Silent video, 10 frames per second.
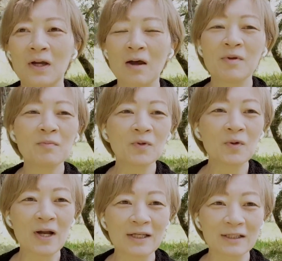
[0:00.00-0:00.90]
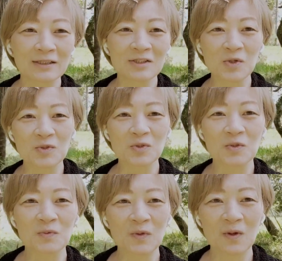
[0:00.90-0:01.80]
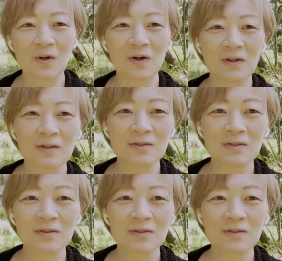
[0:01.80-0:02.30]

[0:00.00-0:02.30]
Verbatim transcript: 編み物会なんですよ、ズームの。